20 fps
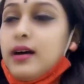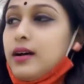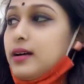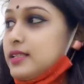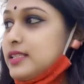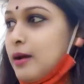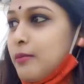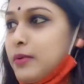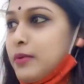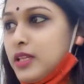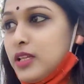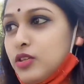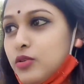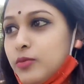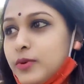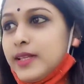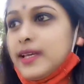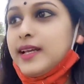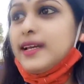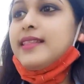সামনে দিয়ে
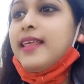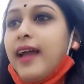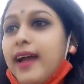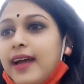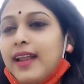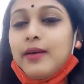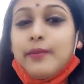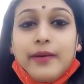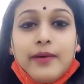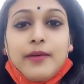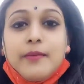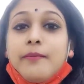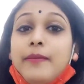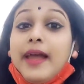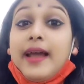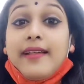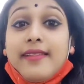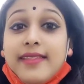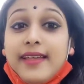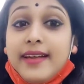তোমাদেরকে দেখালাম এখন
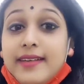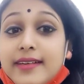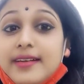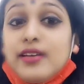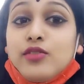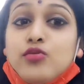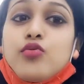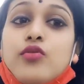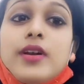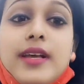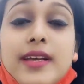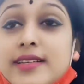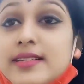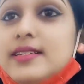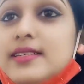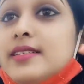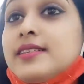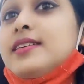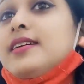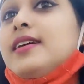ব্যাক সাইডটায় চলে
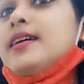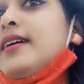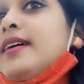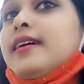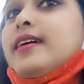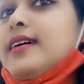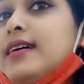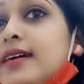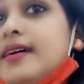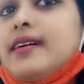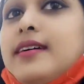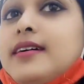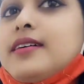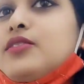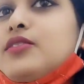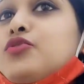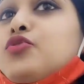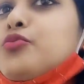এসেছি তো